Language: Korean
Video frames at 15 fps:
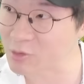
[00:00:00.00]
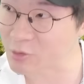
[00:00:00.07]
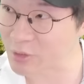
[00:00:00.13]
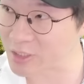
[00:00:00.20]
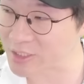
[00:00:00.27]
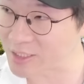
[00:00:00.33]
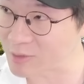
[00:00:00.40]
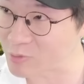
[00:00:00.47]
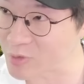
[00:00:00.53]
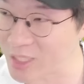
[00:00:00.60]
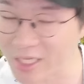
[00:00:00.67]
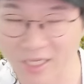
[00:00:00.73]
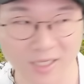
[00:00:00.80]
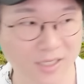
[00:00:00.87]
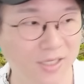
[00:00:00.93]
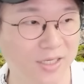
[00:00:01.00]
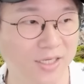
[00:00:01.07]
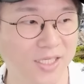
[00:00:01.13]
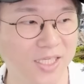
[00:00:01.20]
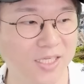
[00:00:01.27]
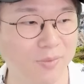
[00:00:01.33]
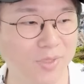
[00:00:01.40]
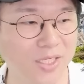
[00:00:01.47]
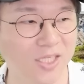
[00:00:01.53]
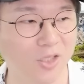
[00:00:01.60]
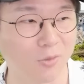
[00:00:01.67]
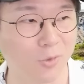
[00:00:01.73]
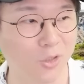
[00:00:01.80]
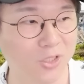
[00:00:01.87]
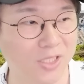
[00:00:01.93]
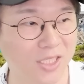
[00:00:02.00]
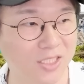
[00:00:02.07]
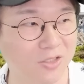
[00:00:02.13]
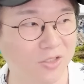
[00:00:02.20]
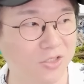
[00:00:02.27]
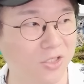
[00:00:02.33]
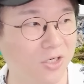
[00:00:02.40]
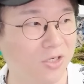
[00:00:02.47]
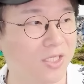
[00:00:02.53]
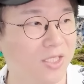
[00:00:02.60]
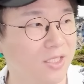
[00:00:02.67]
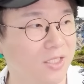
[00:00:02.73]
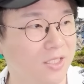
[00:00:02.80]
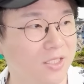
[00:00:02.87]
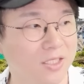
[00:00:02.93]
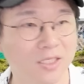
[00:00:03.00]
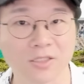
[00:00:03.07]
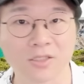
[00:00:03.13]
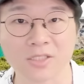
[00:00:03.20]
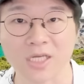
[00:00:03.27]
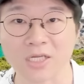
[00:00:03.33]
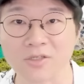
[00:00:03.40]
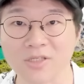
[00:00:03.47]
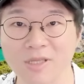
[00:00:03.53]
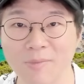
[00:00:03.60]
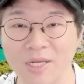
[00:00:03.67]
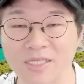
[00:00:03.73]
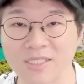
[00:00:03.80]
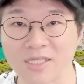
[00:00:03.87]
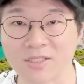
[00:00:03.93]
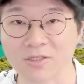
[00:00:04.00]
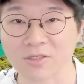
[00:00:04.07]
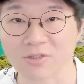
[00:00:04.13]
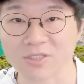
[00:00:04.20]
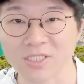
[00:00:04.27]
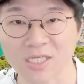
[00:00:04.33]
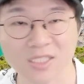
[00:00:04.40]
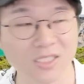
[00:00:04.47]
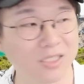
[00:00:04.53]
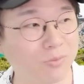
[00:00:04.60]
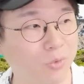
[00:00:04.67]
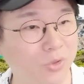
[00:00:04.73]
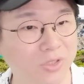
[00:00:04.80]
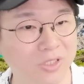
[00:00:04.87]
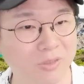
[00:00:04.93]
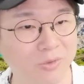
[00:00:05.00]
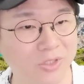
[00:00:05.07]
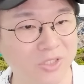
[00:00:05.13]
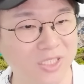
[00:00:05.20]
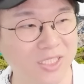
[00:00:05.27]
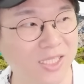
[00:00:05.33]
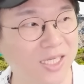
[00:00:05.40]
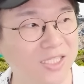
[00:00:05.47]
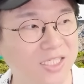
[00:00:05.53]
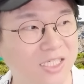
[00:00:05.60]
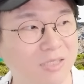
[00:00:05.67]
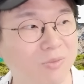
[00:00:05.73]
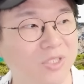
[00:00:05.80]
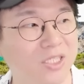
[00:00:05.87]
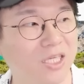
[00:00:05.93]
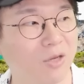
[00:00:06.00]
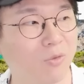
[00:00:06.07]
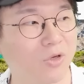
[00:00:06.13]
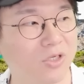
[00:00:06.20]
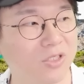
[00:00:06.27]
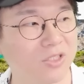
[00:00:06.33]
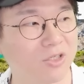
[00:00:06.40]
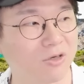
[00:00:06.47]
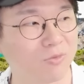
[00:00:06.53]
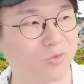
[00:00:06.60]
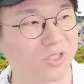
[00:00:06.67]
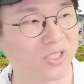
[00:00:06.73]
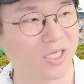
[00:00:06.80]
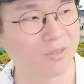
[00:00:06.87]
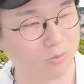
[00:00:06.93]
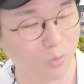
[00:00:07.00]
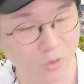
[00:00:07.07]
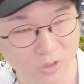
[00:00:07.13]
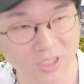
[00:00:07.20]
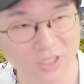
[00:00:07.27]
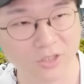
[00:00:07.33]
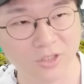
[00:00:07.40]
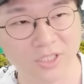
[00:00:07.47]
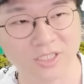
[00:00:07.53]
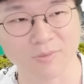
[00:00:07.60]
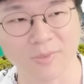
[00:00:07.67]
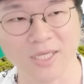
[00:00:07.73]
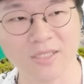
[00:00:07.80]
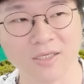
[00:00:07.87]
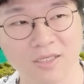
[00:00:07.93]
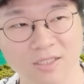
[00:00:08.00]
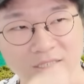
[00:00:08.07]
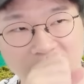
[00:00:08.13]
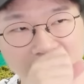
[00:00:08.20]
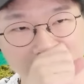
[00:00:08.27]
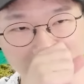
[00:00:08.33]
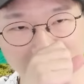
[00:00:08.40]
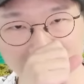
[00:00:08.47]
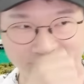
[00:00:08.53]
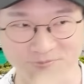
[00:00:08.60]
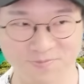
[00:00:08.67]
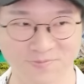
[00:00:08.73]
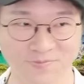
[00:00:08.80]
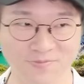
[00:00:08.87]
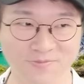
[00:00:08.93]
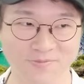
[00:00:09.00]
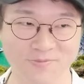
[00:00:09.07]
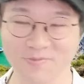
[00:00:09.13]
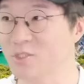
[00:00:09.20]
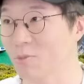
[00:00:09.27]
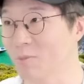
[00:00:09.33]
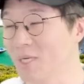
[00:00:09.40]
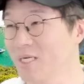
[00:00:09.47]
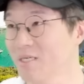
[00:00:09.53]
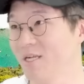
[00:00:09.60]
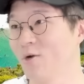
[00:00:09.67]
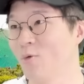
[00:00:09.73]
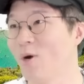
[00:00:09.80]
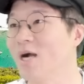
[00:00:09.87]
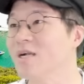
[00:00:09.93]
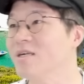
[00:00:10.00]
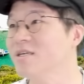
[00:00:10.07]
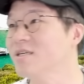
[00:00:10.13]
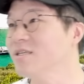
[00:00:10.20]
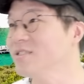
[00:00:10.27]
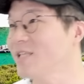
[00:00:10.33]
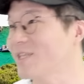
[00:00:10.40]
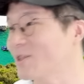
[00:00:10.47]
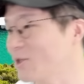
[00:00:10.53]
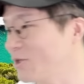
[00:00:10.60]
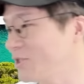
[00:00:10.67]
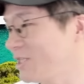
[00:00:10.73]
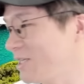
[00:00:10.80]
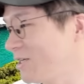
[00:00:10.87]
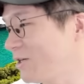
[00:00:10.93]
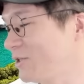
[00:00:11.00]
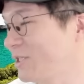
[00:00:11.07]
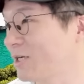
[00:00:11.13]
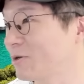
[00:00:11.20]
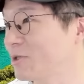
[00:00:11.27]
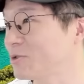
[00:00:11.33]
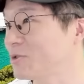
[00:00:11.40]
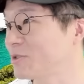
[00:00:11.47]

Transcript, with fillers: 기록했기 때문에 이미 넘어왔다는 거죠. 그래서 작년에 많이 나왔던 그런 차트를 보여드리면 지난 12개월은 여러분들 잘 못 느끼셨겠지만 느끼셨나? 정말 화끈했던 1년이라고 할 수